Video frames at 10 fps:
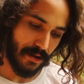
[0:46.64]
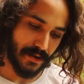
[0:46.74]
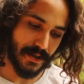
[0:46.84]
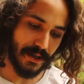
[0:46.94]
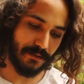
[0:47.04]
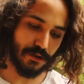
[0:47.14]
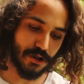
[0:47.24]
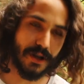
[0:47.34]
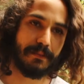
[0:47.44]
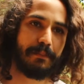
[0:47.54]
Esse livro
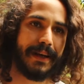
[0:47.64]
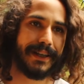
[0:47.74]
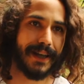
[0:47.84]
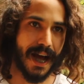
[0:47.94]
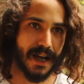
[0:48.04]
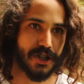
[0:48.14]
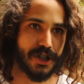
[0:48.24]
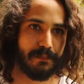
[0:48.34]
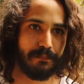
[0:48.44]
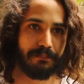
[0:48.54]
chama Beirage.